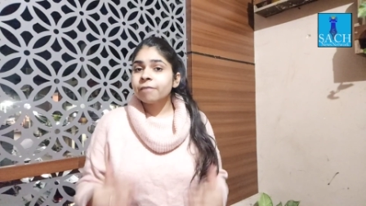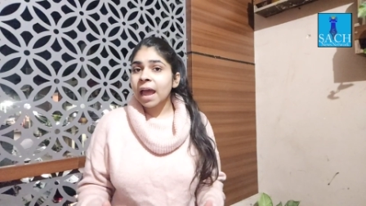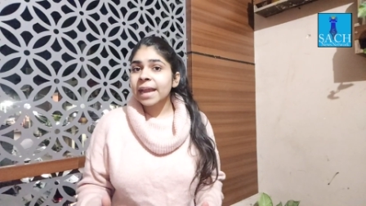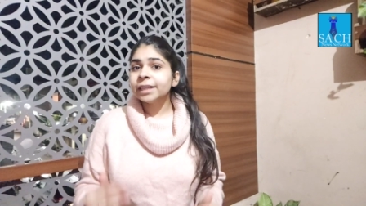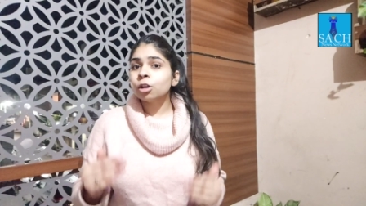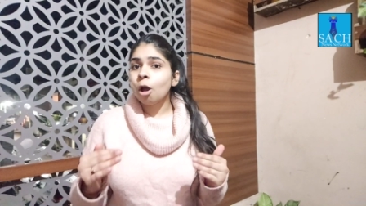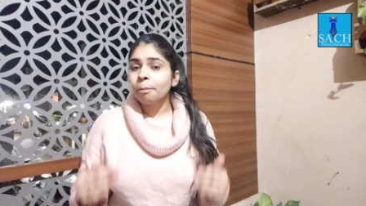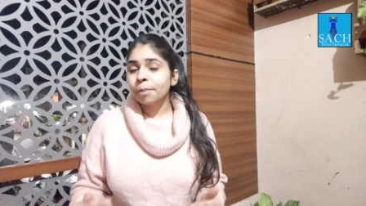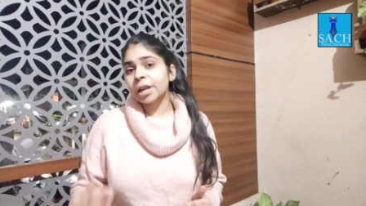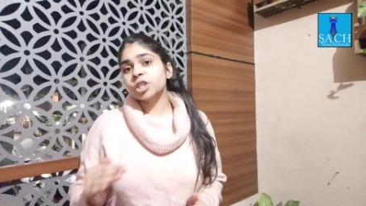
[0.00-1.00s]
फ्लाइट
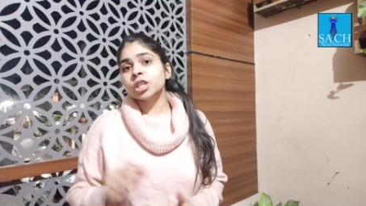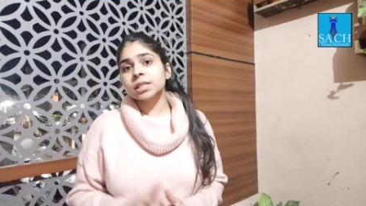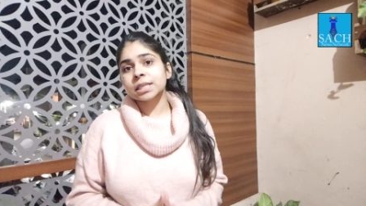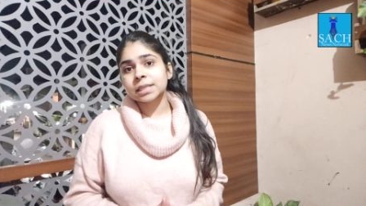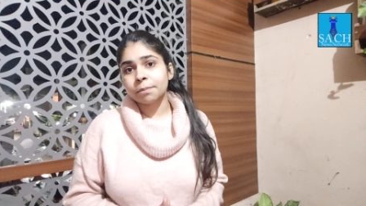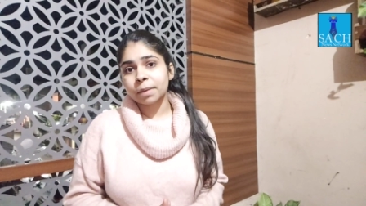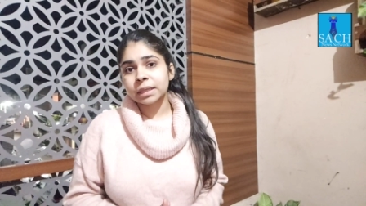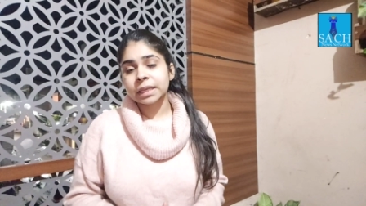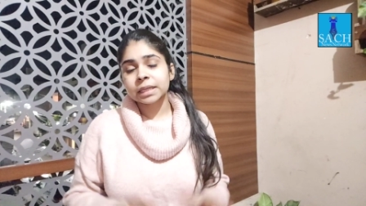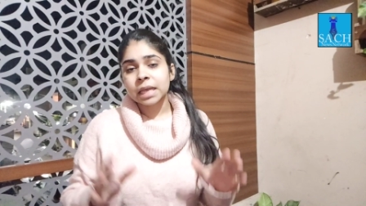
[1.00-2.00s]
ऑपरेशन से
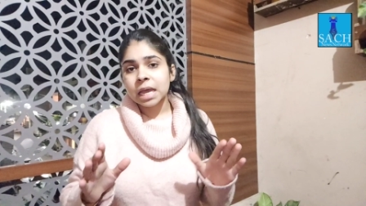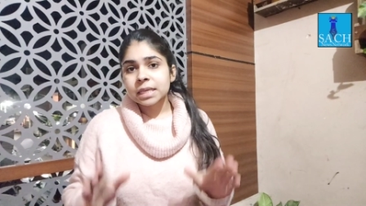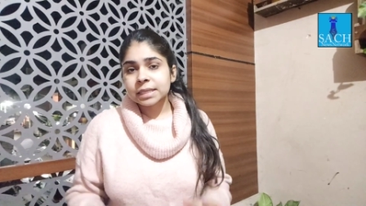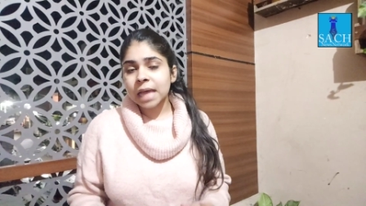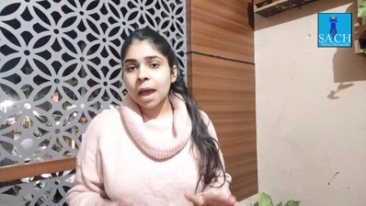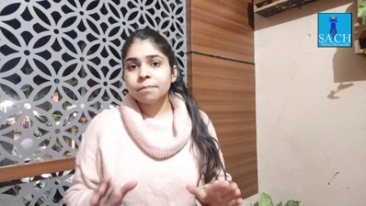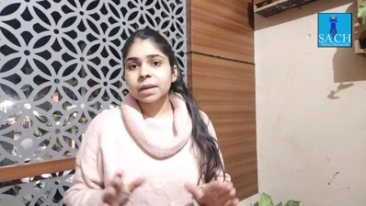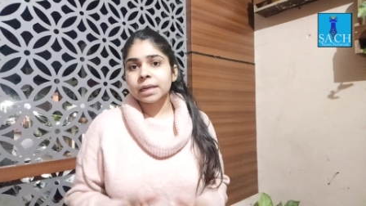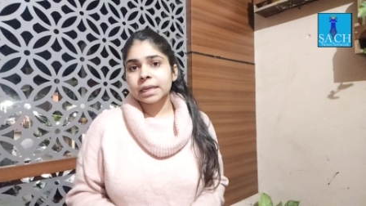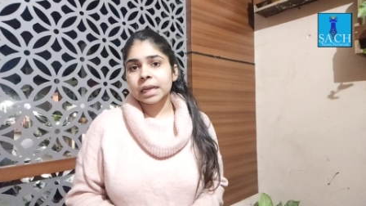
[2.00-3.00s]
संबंधित
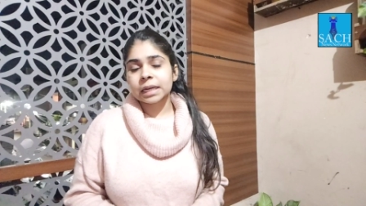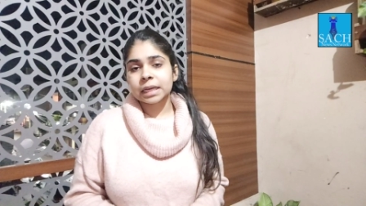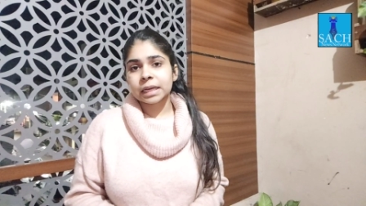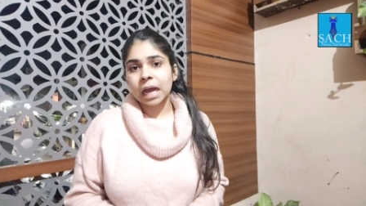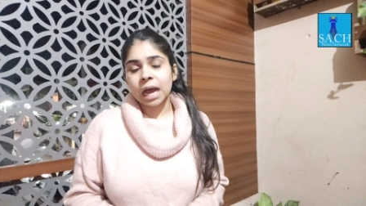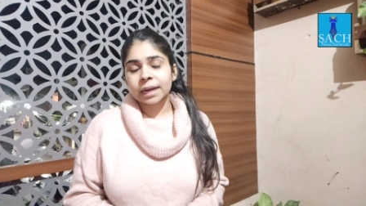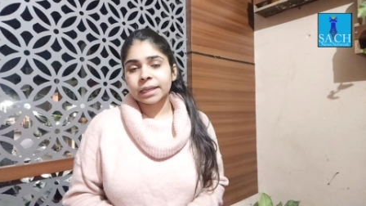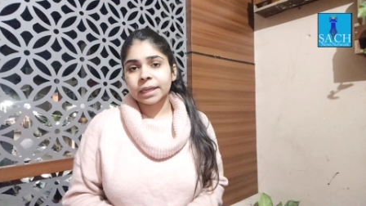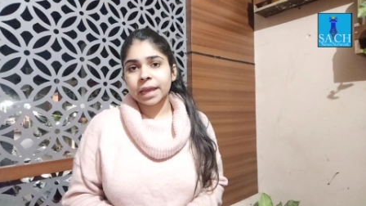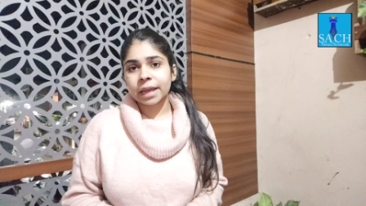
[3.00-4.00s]
सामने निकल कर आ
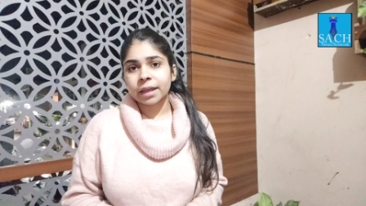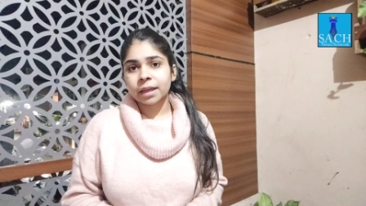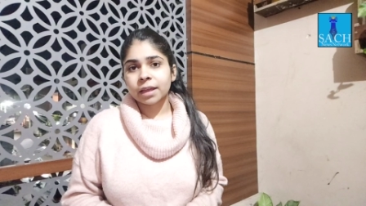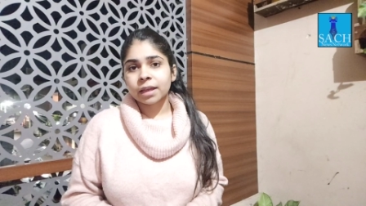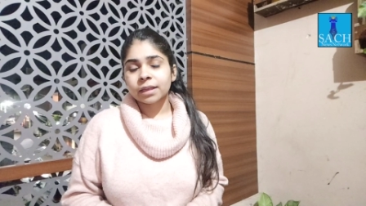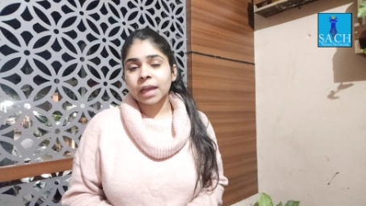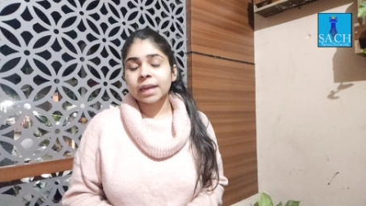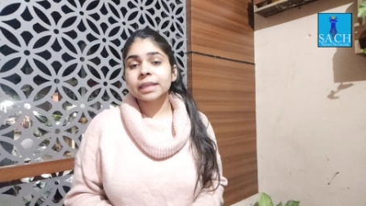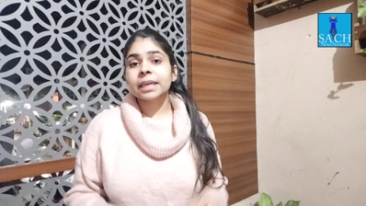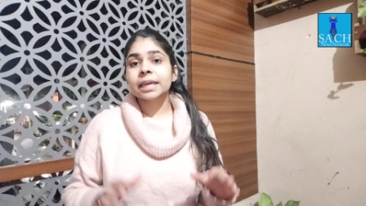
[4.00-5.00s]
रही है
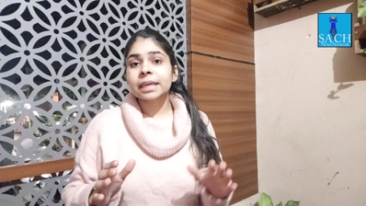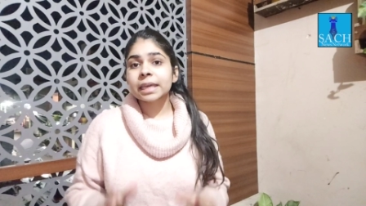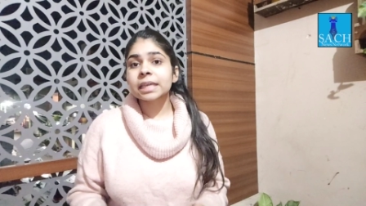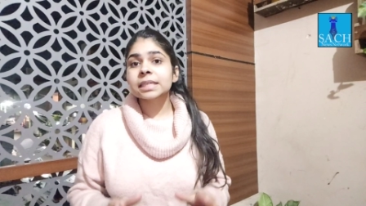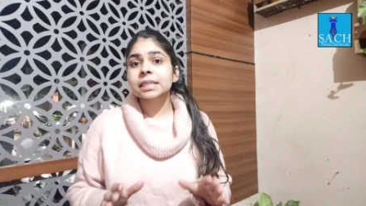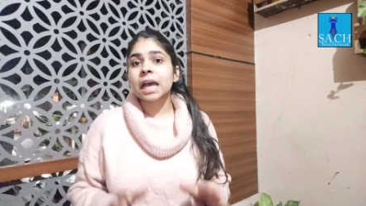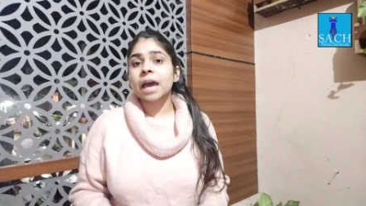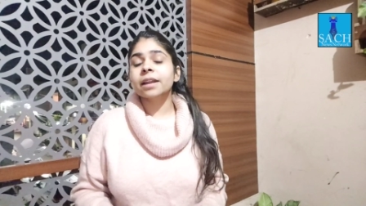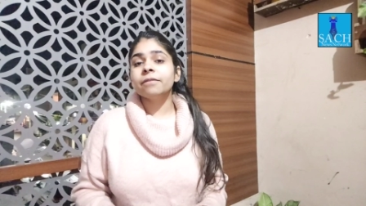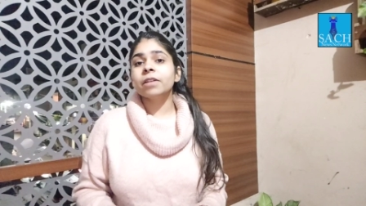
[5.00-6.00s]
यानी कि किस
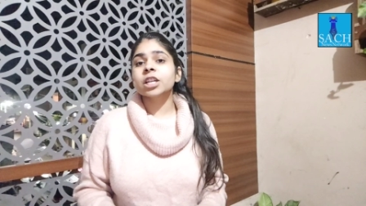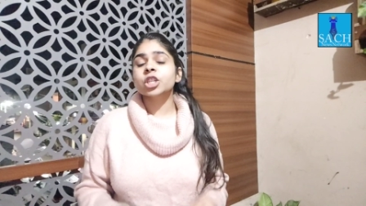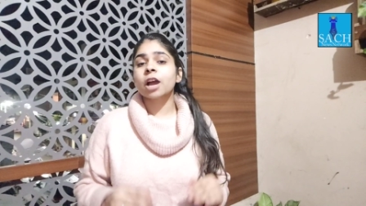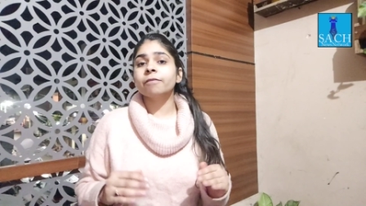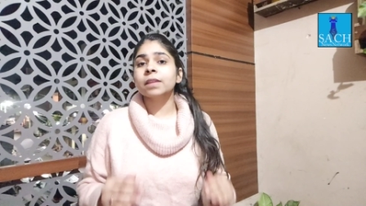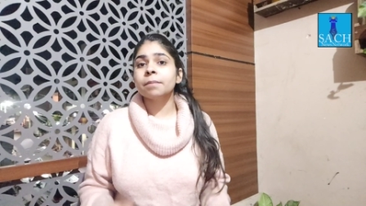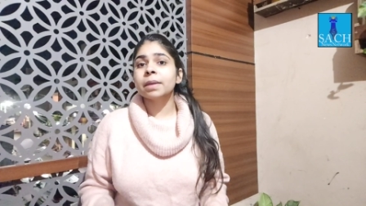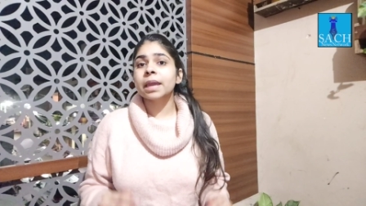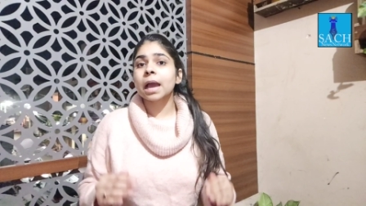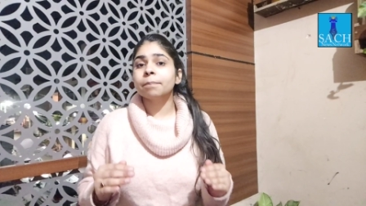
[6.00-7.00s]
कारणवश हफ्ते
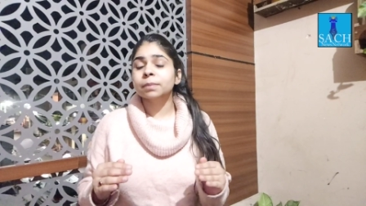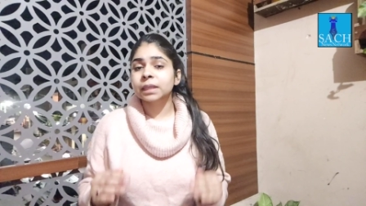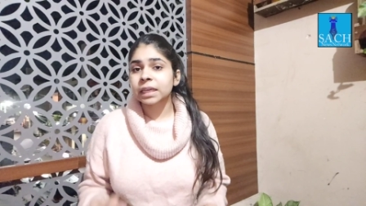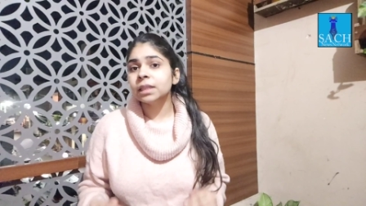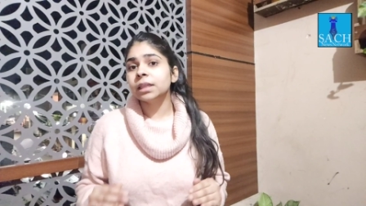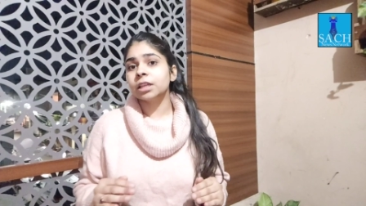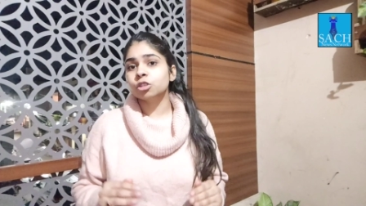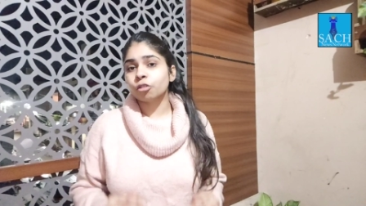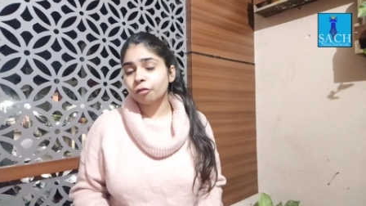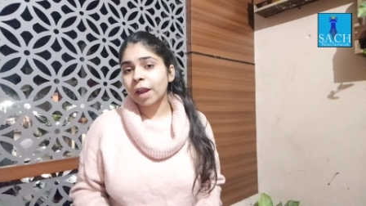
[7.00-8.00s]
में अब तीन दिन
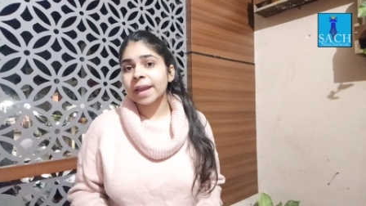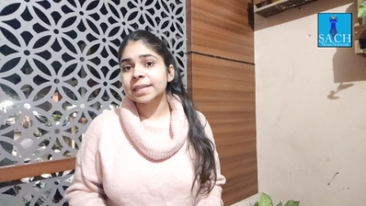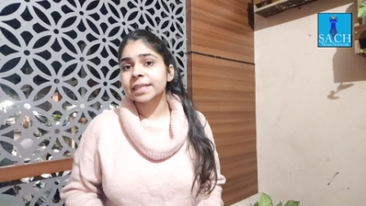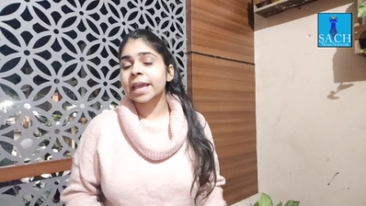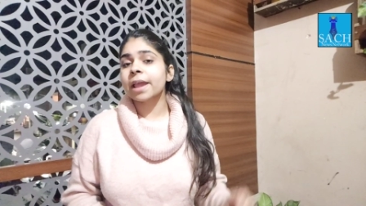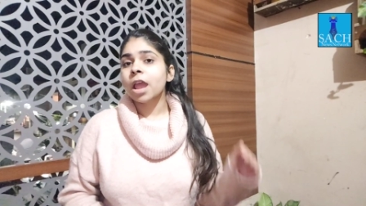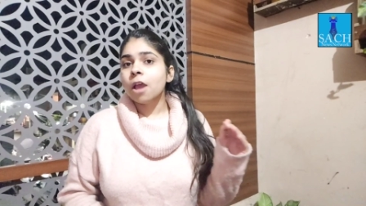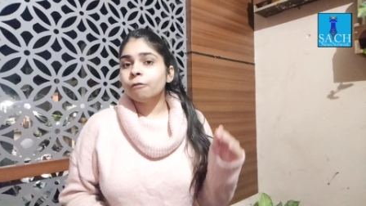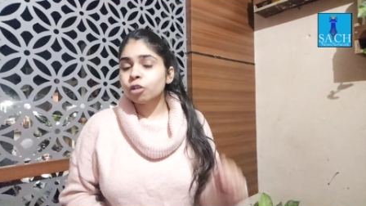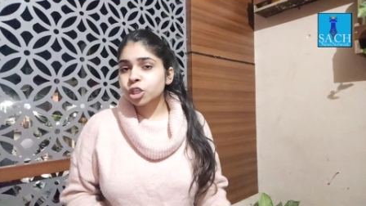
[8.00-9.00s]
जो फ्लाइट्स है
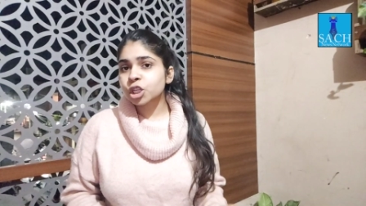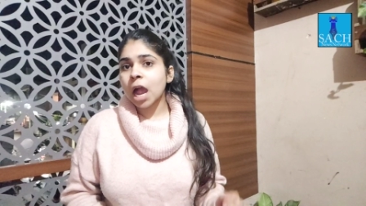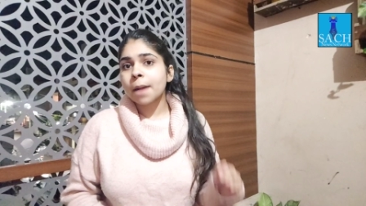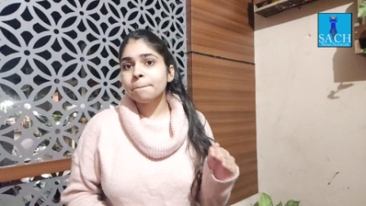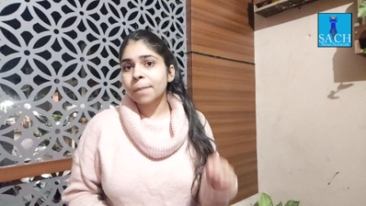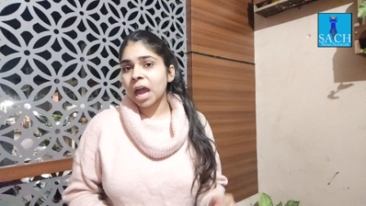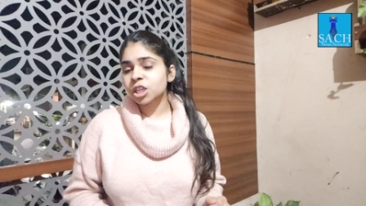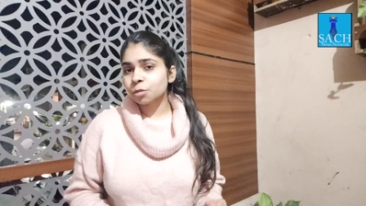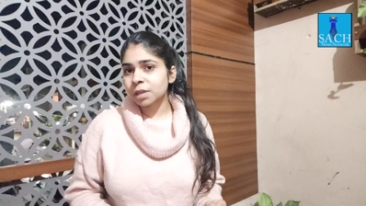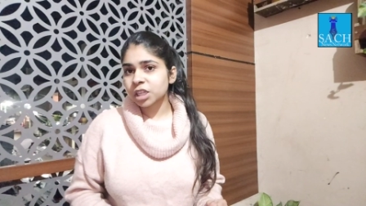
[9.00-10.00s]
वो शाम
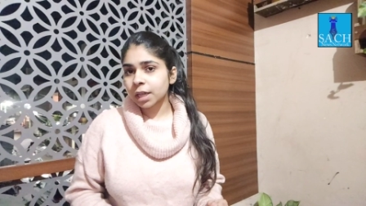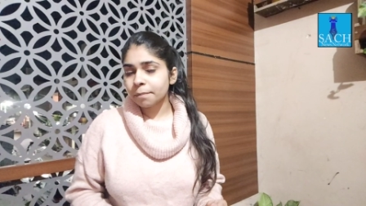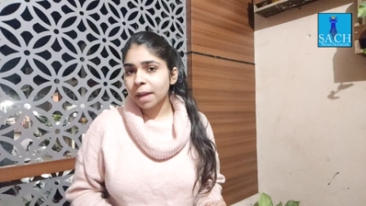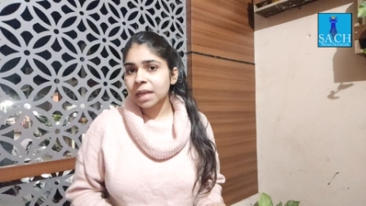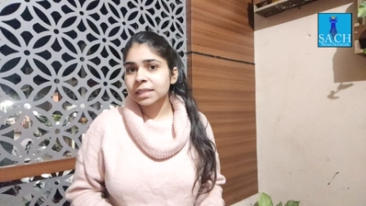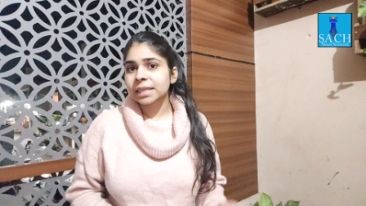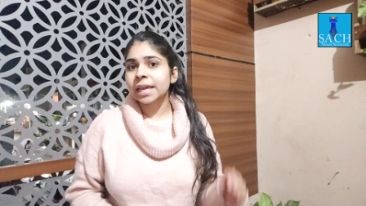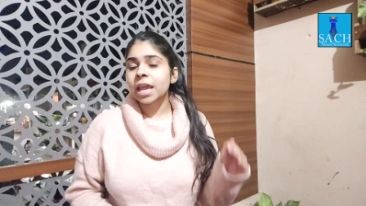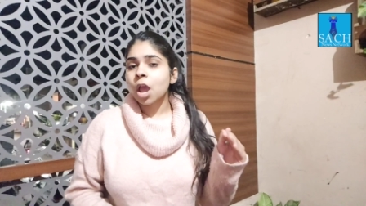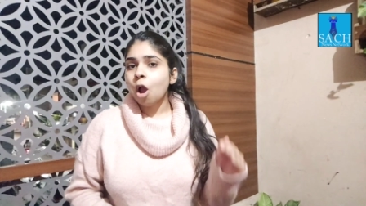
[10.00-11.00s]
पांच बजे के बाद
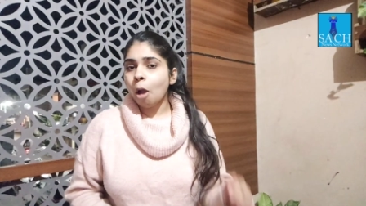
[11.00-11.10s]
से